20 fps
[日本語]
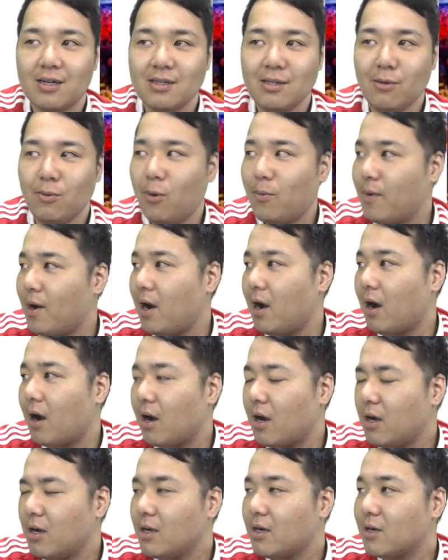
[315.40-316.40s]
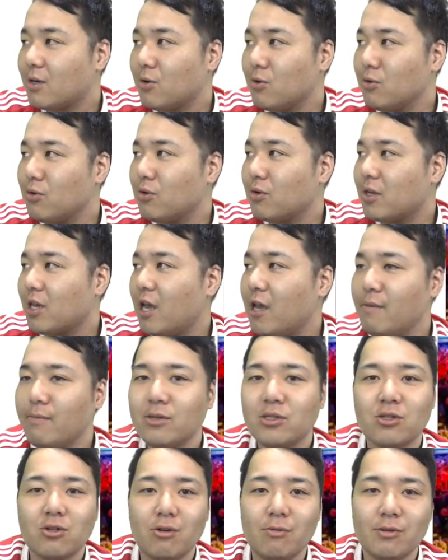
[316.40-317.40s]
でもまあ、この
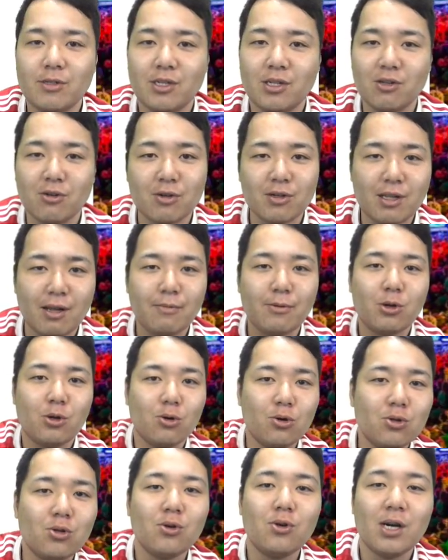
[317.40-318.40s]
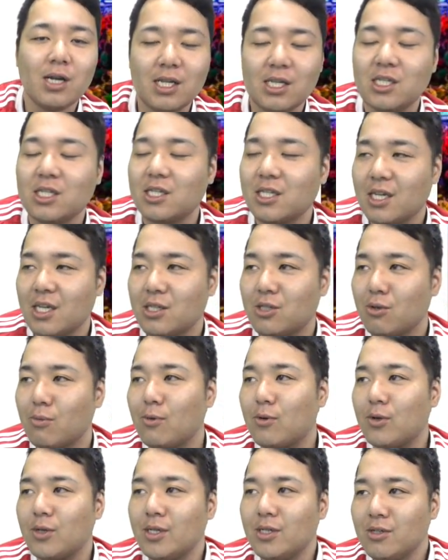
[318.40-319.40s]
ゲームズコムっていうのは多分この動画で知った人
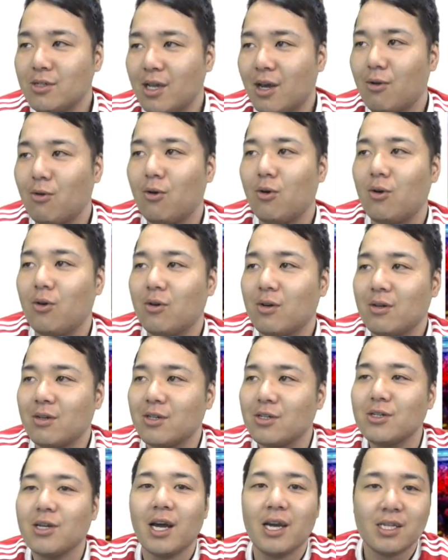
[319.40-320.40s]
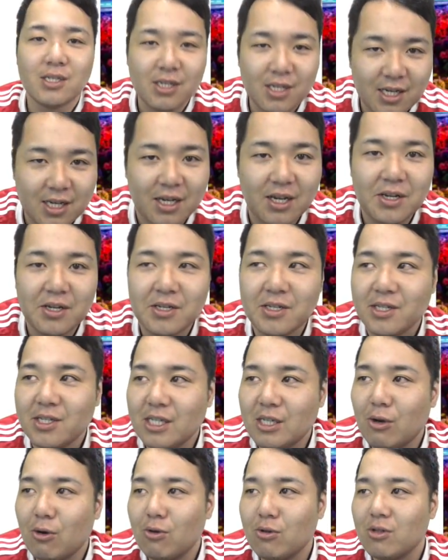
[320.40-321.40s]
もいるだろうぐらいに
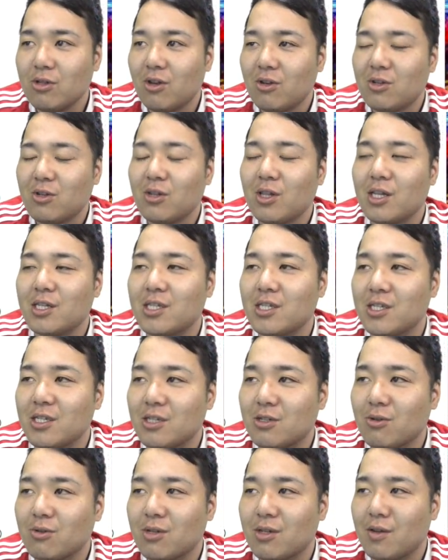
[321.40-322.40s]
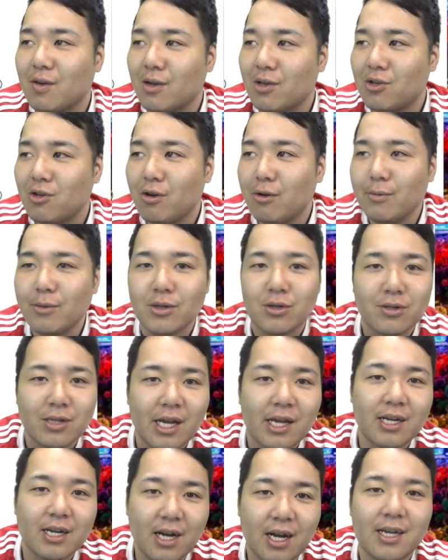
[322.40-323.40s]
日本の人たちにとっては興味の
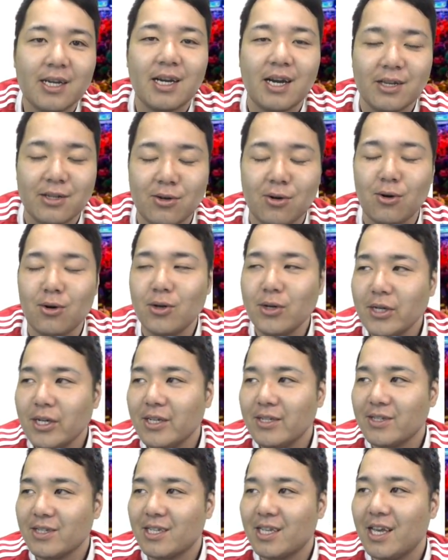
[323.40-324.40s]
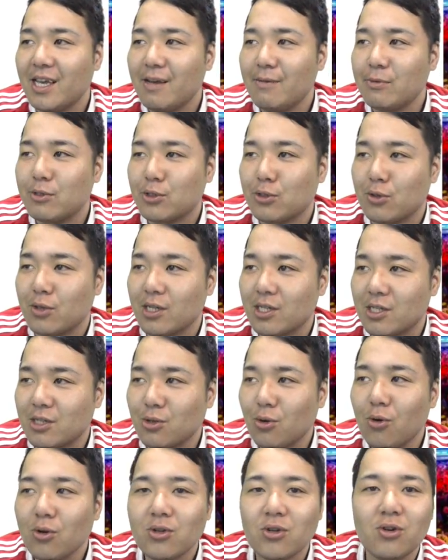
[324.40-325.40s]
ない海外のゲームショーだ
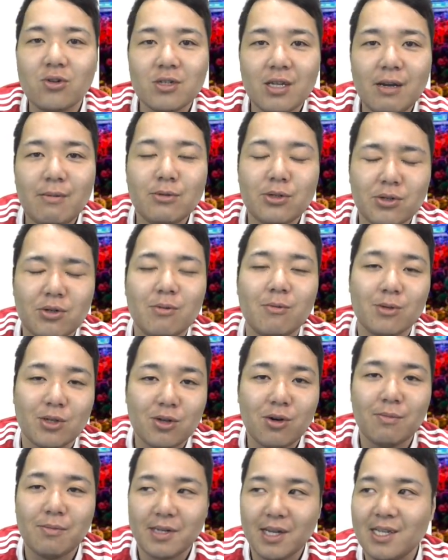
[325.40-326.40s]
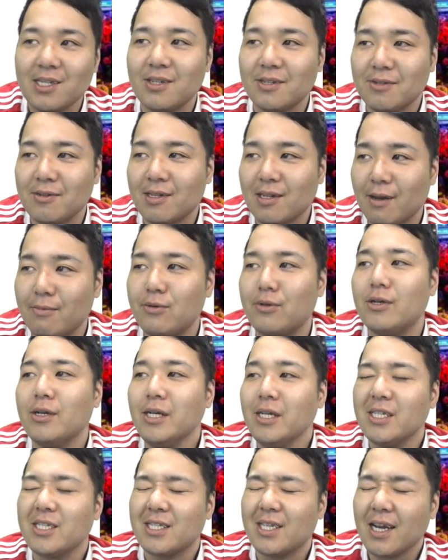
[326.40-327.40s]
し東京ゲームショーでも興味ないって人は多分
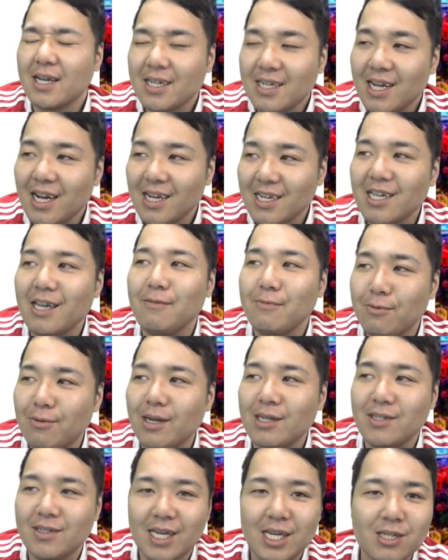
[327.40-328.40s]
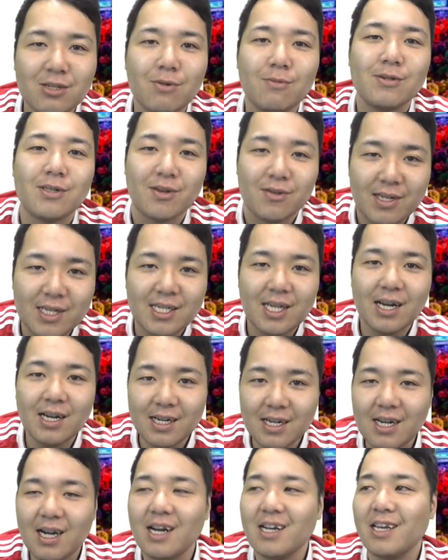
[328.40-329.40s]
サッカーゲームファンにはいると思うんだよね
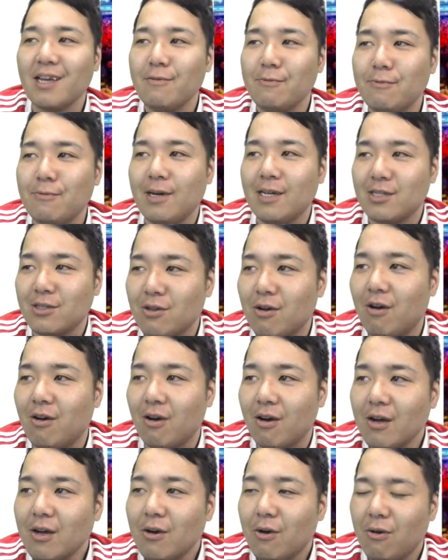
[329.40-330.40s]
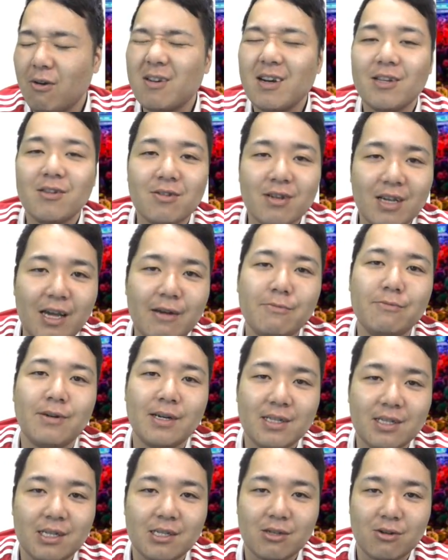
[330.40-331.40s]
サッカーゲームファンと他の
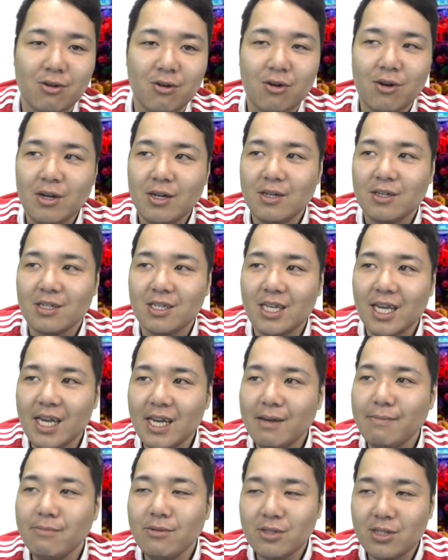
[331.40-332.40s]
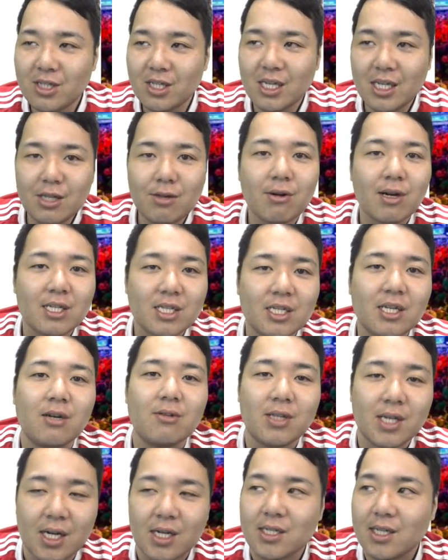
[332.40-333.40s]
ゲームファンってそのゲーム好き度が違
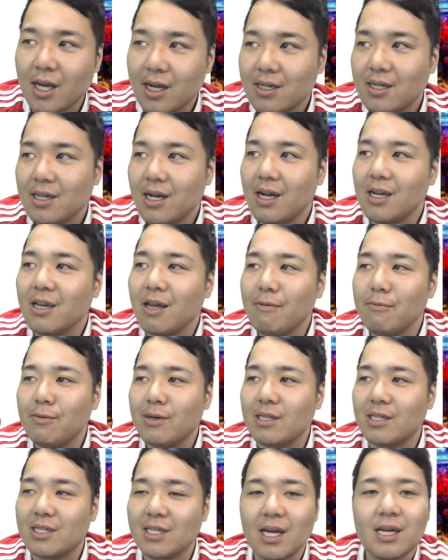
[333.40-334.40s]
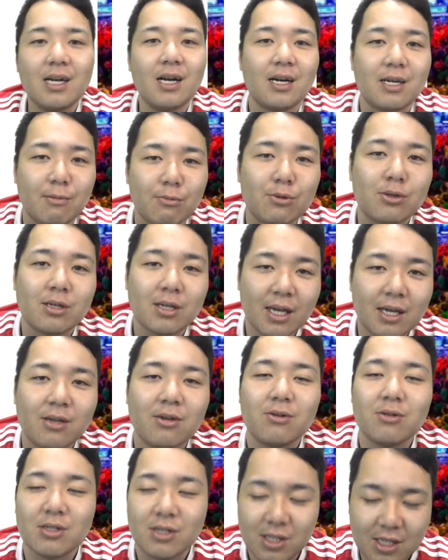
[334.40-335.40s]
うっていうかサッカーゲームファンってサッカーがも結
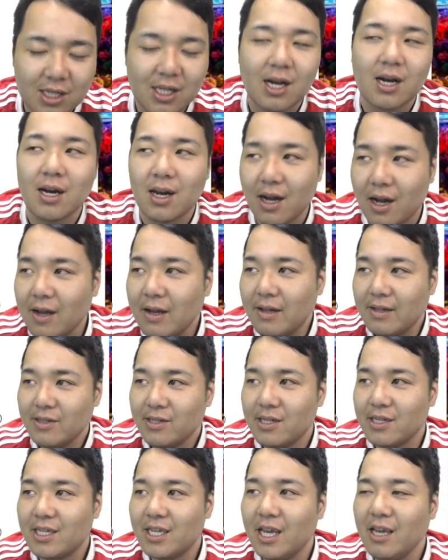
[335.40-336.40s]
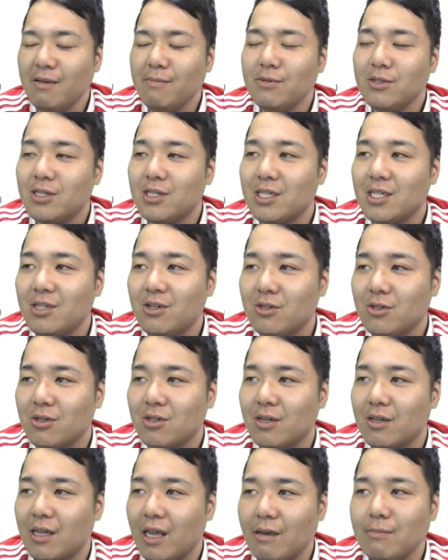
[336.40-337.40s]
局好きだからでゲーム好きな
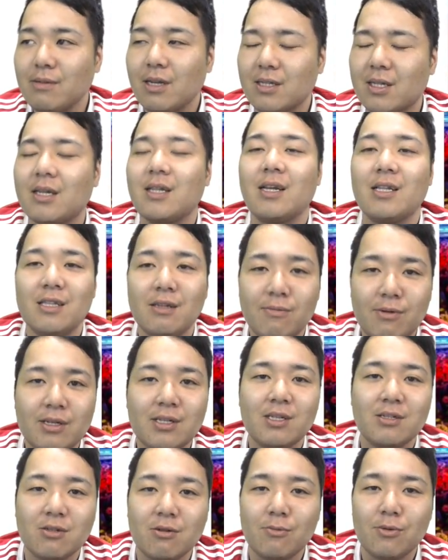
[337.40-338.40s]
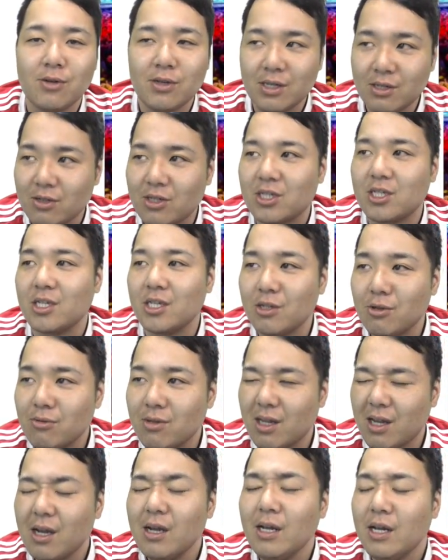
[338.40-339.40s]
人ってゲームだったら何でもいいっていう人もいるしいろ
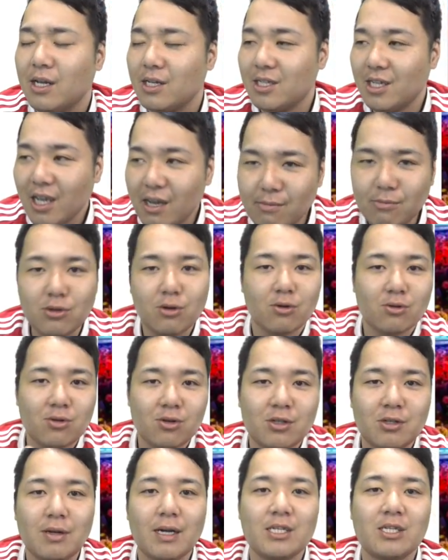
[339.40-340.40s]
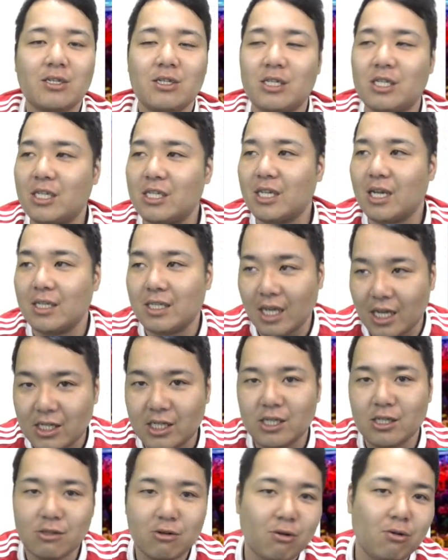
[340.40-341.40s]
んなゲームのこと詳しく知りたい最
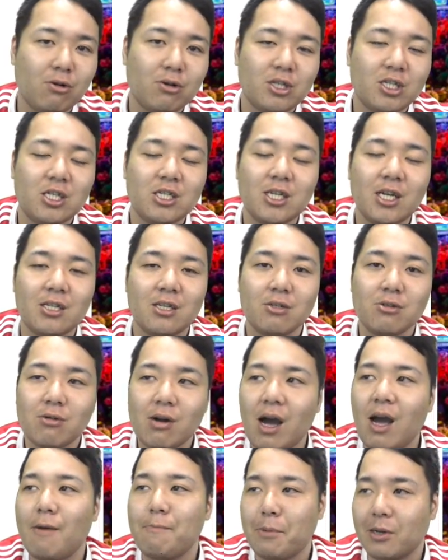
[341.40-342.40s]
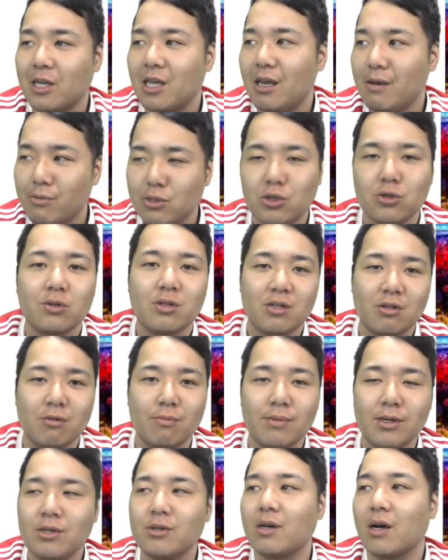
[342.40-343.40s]
新情報を知りたいっていう人がやっぱゲームショーっていう
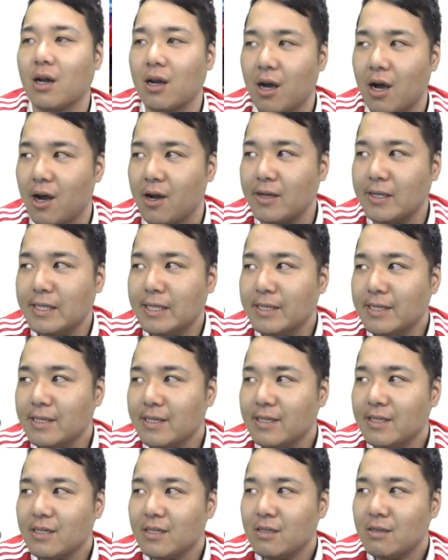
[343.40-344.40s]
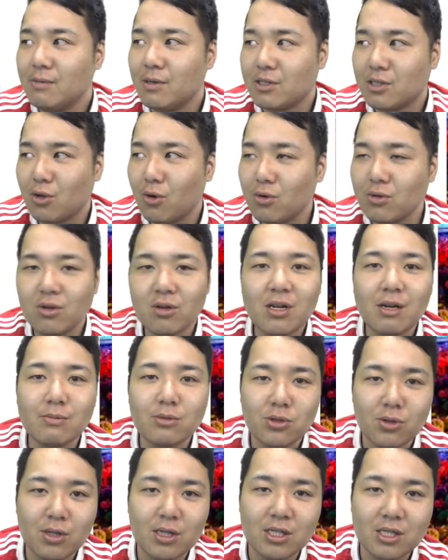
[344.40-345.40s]
のを見るから東京
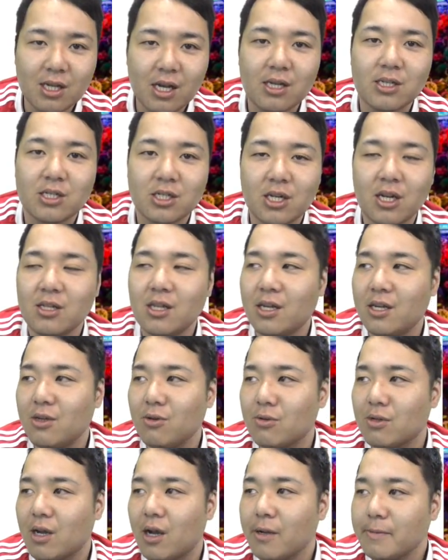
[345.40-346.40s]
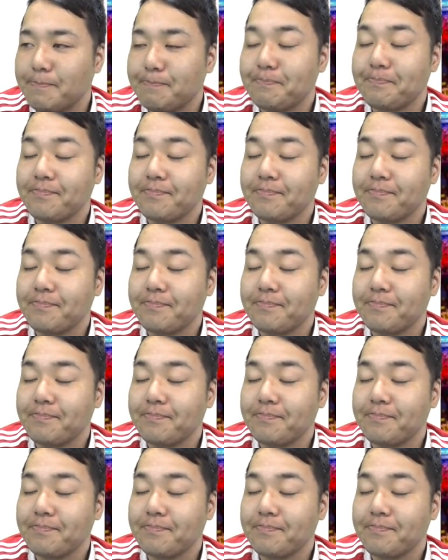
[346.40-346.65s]
ゲームショウでさえ知らないような